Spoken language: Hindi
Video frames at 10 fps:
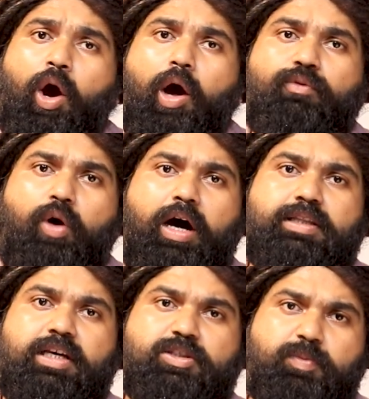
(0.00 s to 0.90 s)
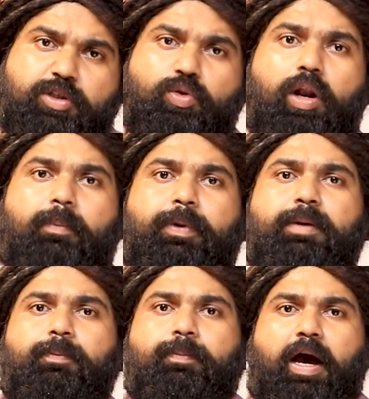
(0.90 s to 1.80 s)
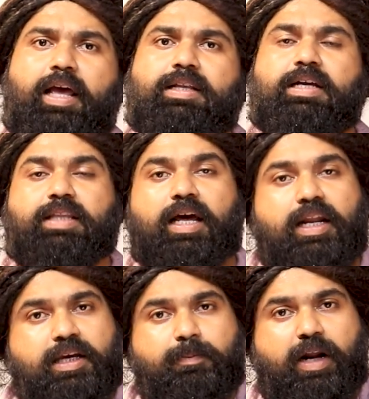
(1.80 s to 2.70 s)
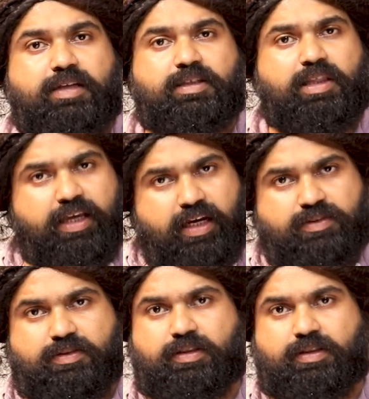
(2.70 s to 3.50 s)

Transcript: और वो हर देश में सुलभ भी पाया जाता है लेकिन ब्राज़ील ने एक